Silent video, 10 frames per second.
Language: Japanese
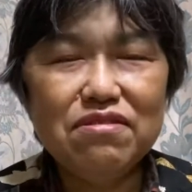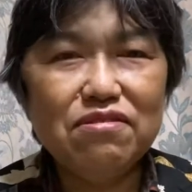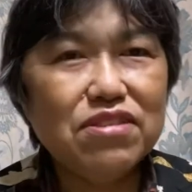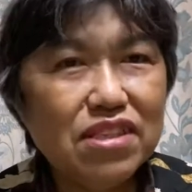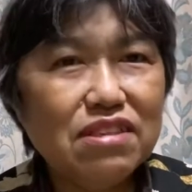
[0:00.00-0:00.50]

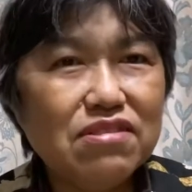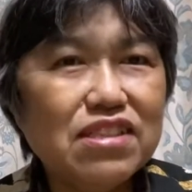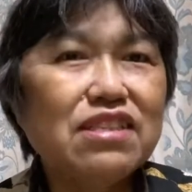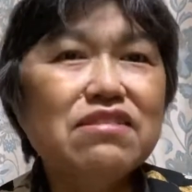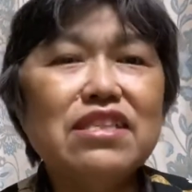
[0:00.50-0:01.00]
教えてくだ
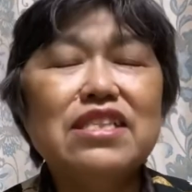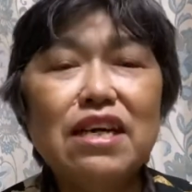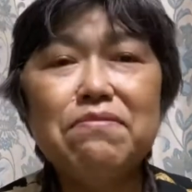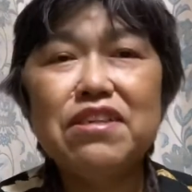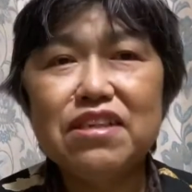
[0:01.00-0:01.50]
さるんです
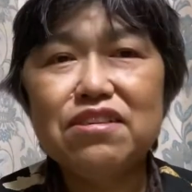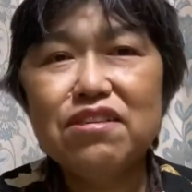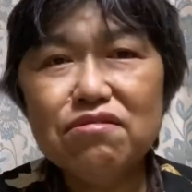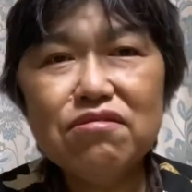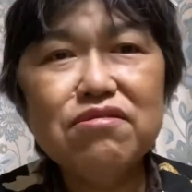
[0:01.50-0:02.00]
かみたいなそん
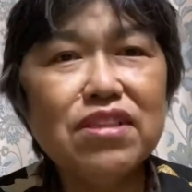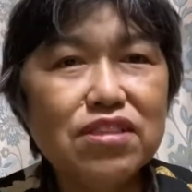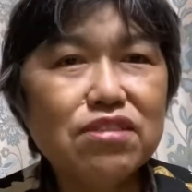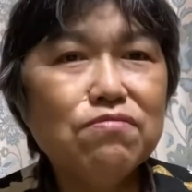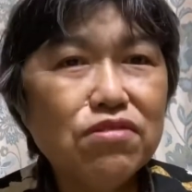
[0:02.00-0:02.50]
なことをね
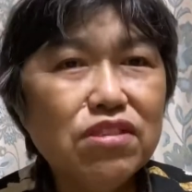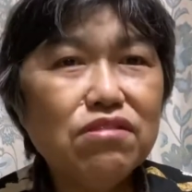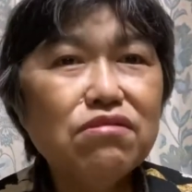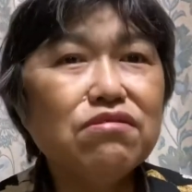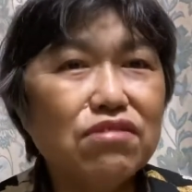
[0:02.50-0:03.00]
質問して
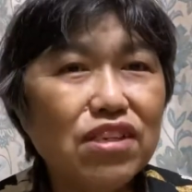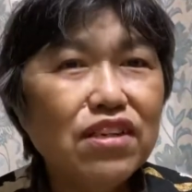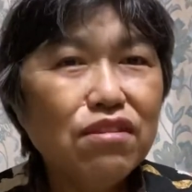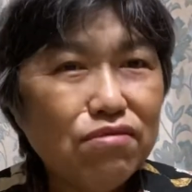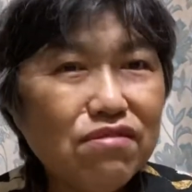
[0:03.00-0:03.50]
くるとね
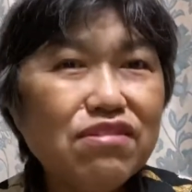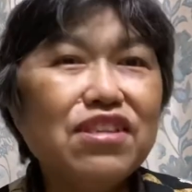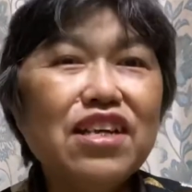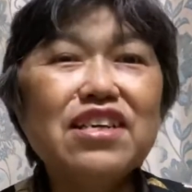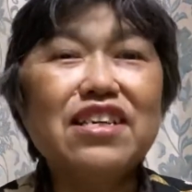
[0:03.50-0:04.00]
ふって
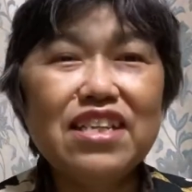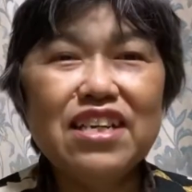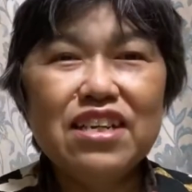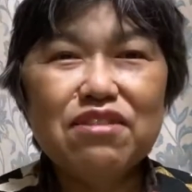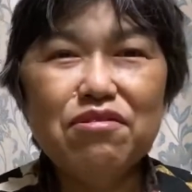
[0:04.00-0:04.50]
なんかね
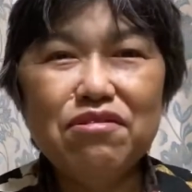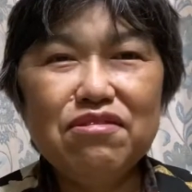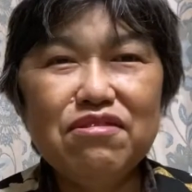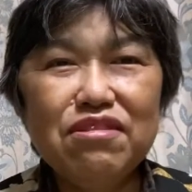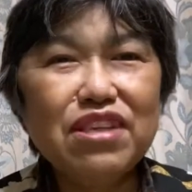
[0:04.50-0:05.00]

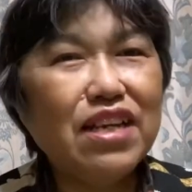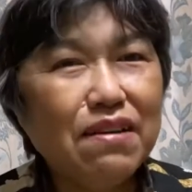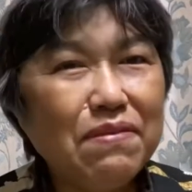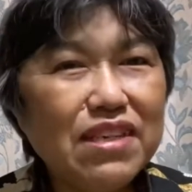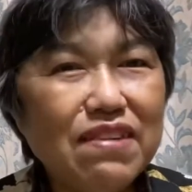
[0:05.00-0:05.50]
こうひら
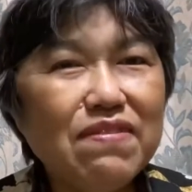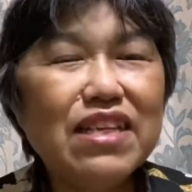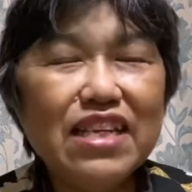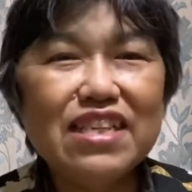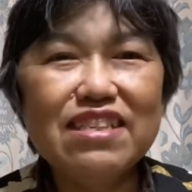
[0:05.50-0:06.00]
めきみ
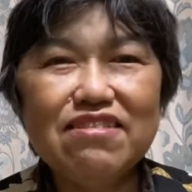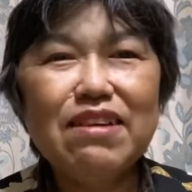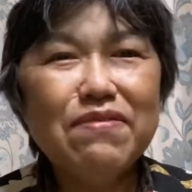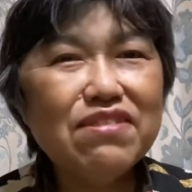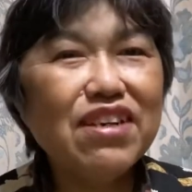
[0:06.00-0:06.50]
たいなそん
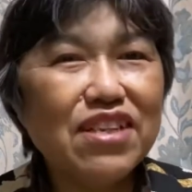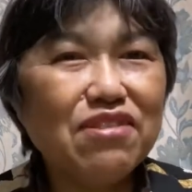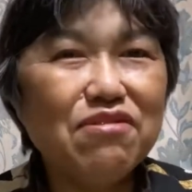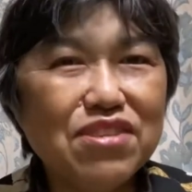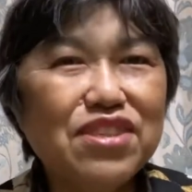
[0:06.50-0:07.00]
なものがね
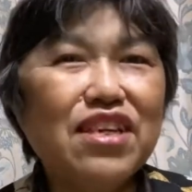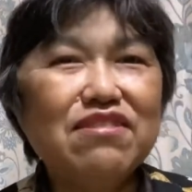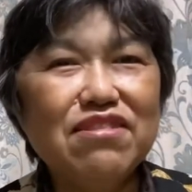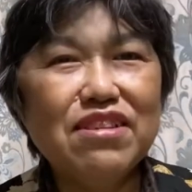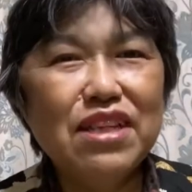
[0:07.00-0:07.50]
落ちて
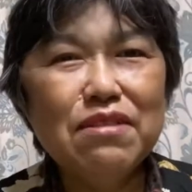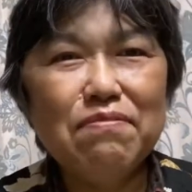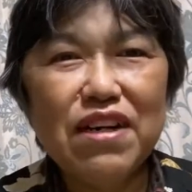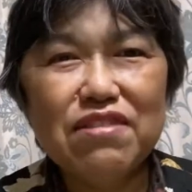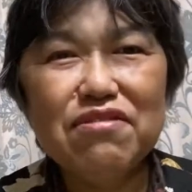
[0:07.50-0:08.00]
くる、
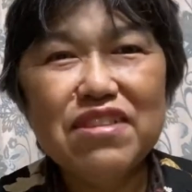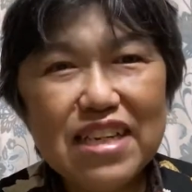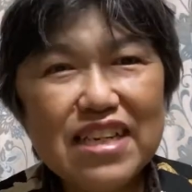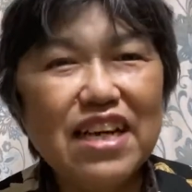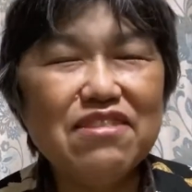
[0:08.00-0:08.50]
まあ、これ
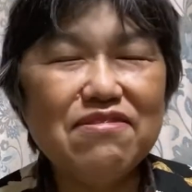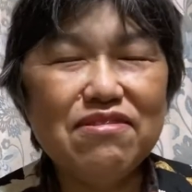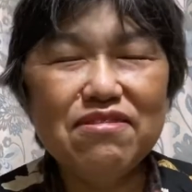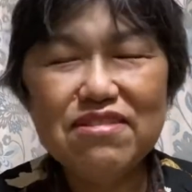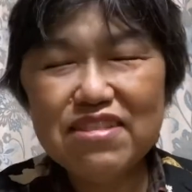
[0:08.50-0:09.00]
ね
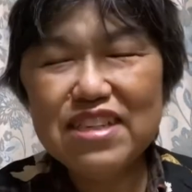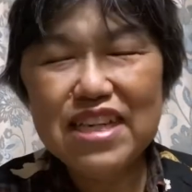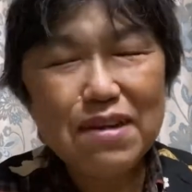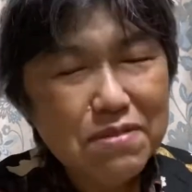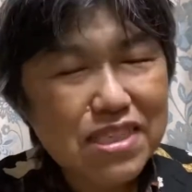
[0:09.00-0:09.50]
本当に
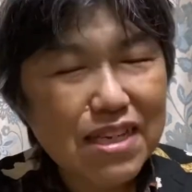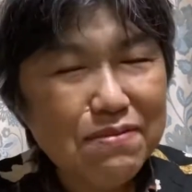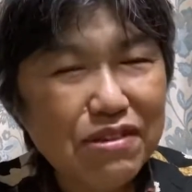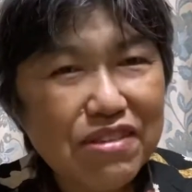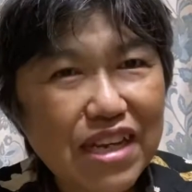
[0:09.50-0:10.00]
神
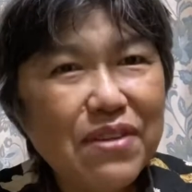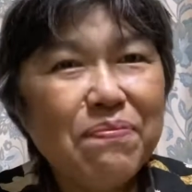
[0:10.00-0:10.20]
様をね